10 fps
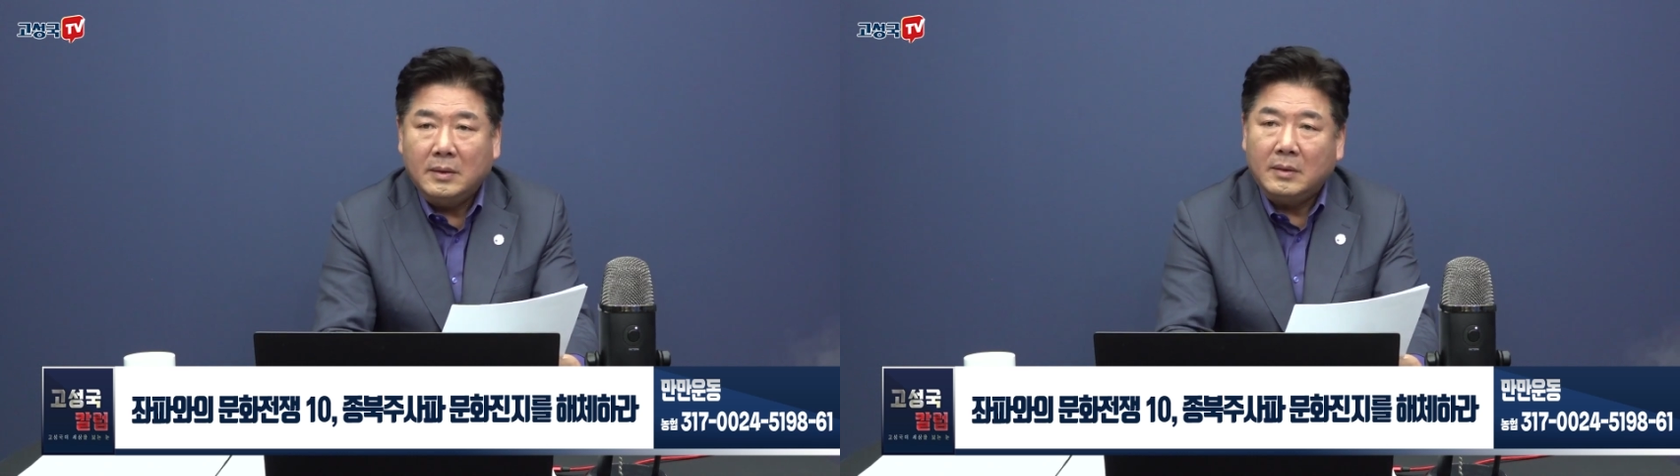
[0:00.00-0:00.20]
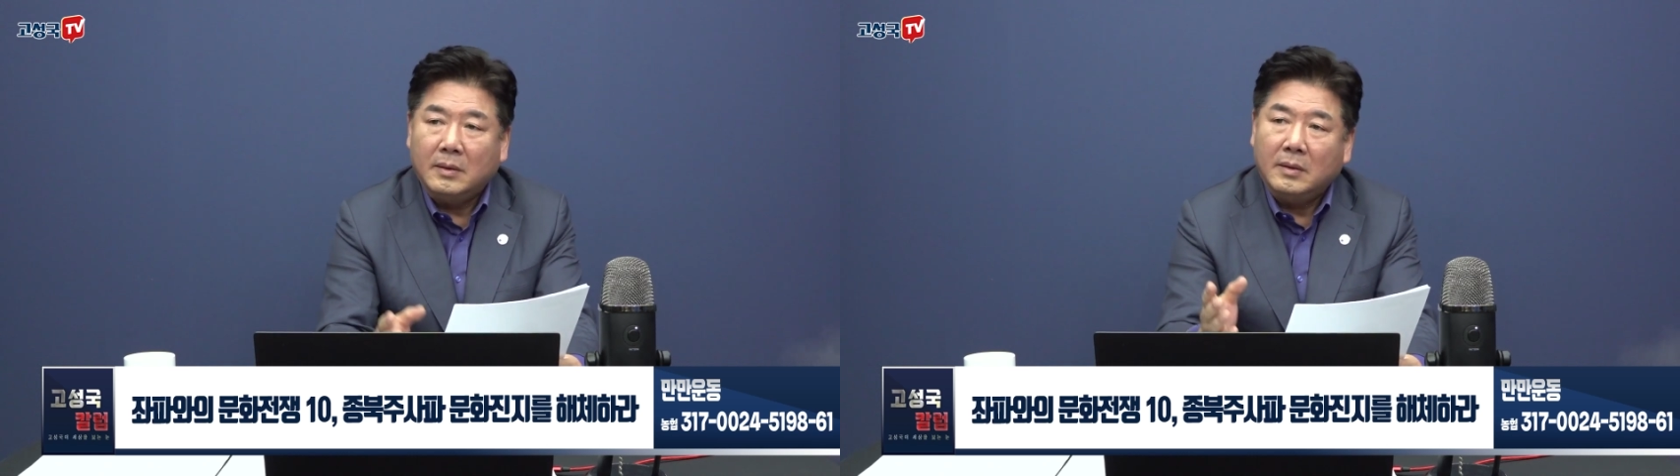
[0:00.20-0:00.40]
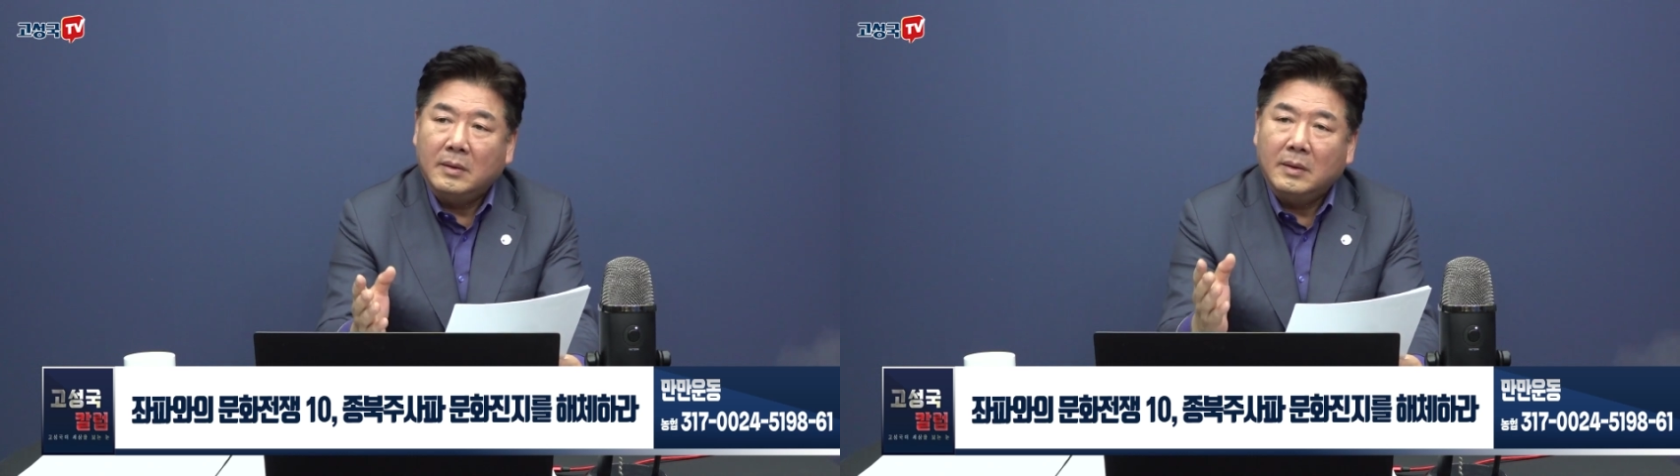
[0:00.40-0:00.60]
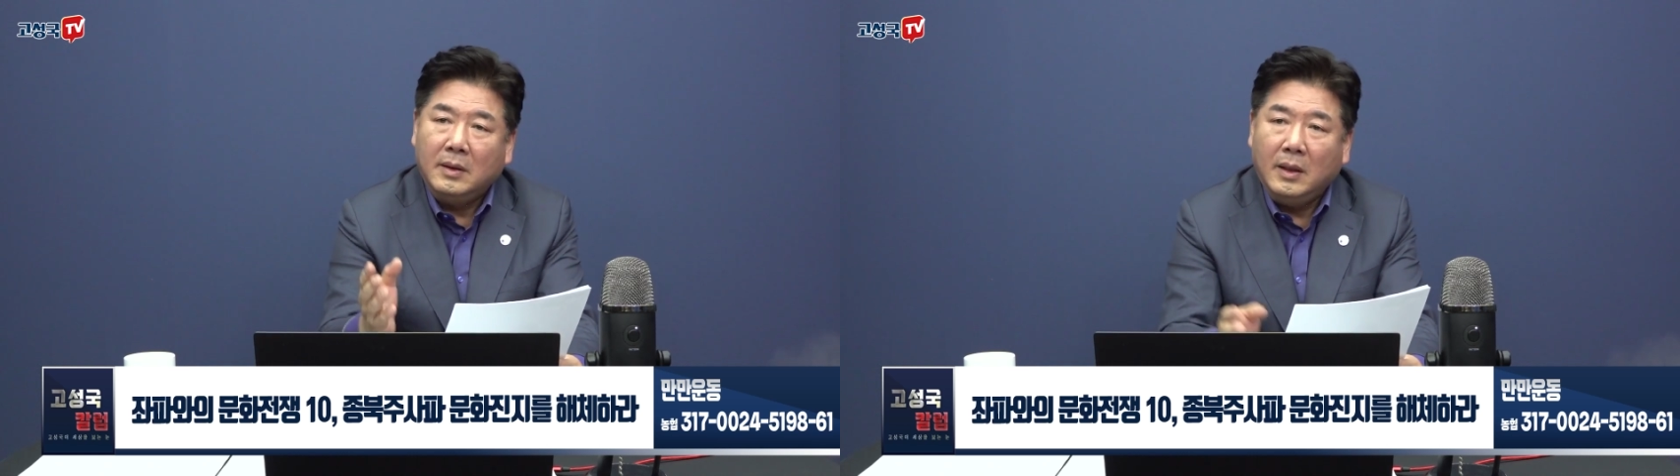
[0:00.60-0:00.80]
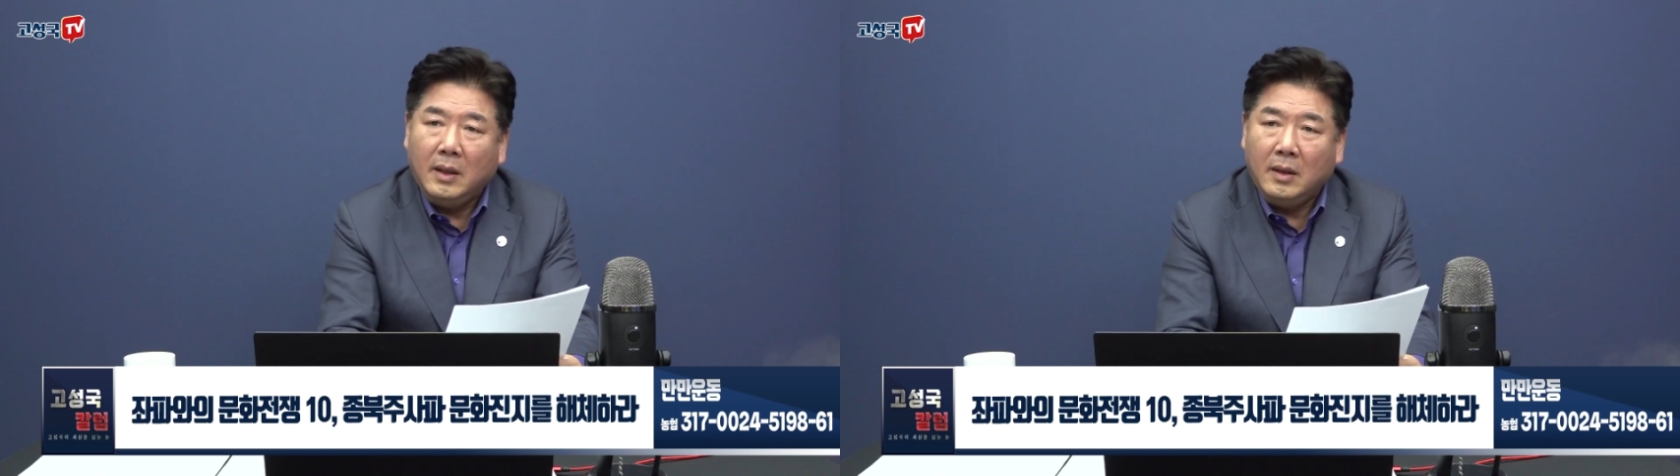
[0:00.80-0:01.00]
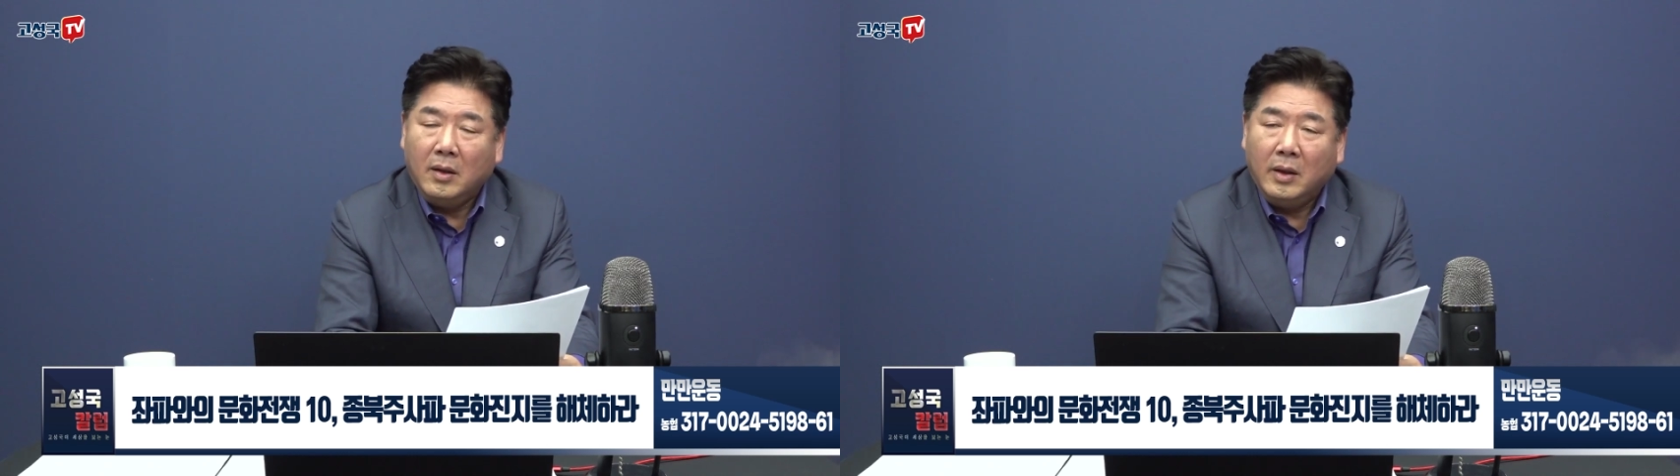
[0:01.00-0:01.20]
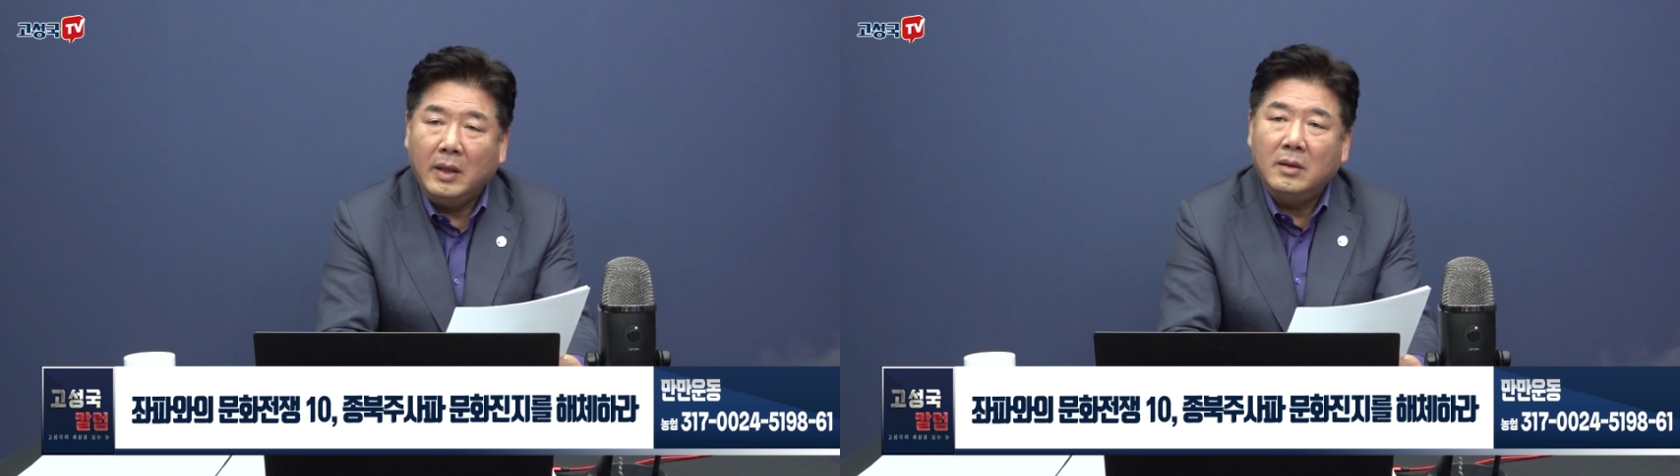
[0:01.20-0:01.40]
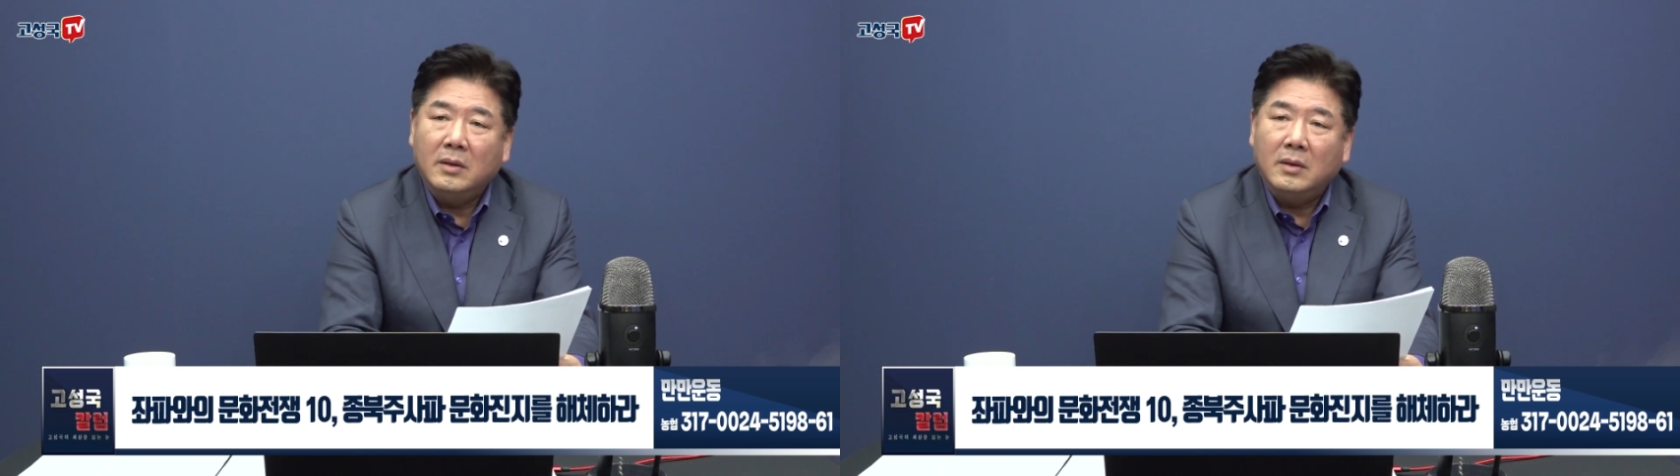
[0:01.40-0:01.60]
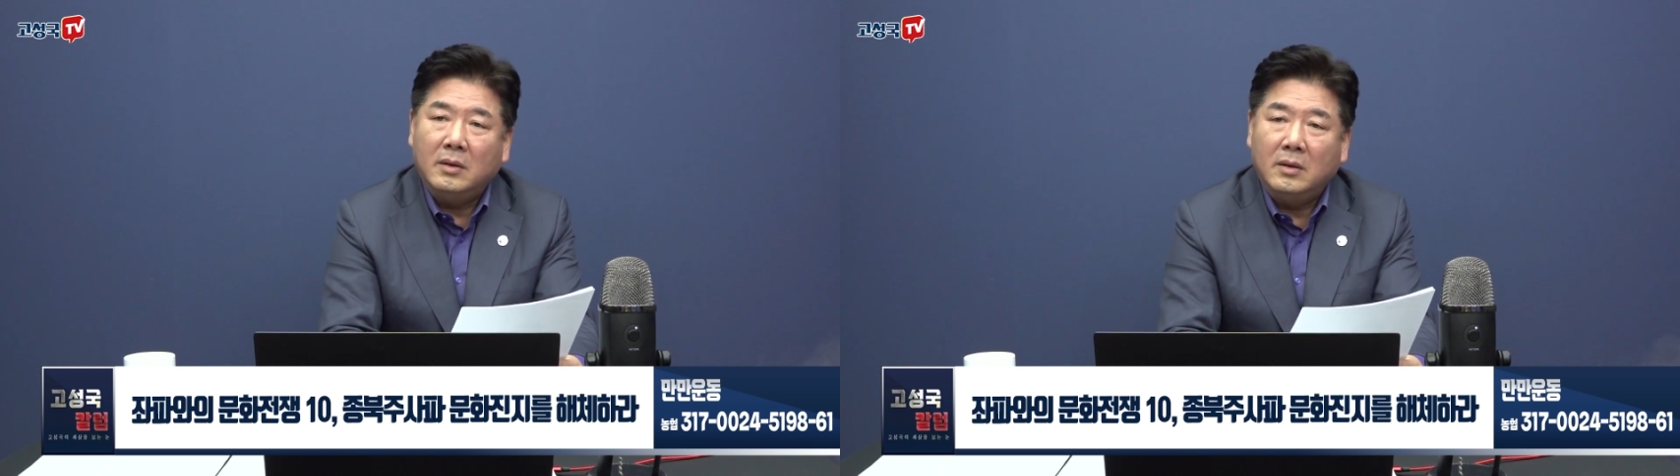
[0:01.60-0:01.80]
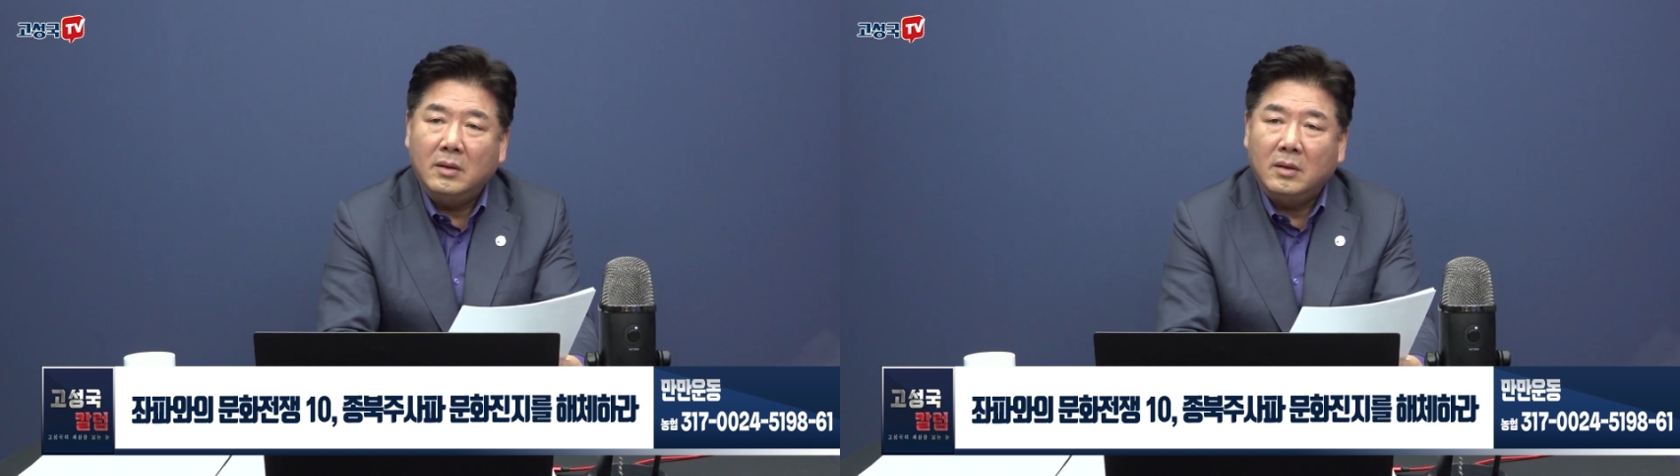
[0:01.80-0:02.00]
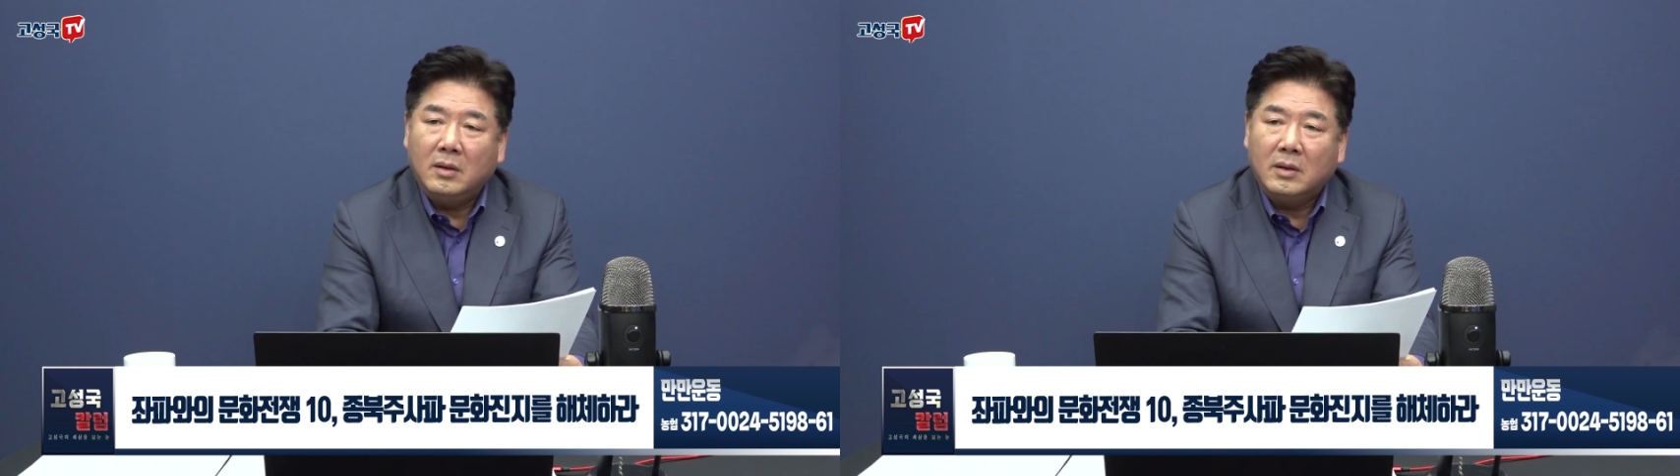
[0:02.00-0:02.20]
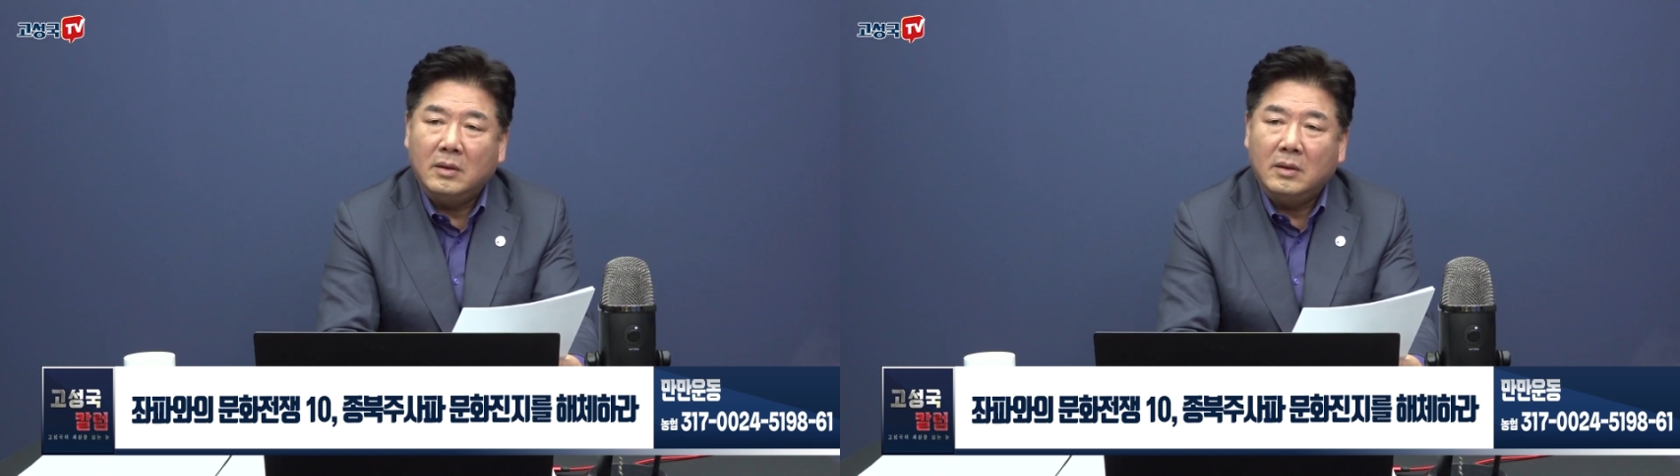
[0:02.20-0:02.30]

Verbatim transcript: 어, 이 연예인들을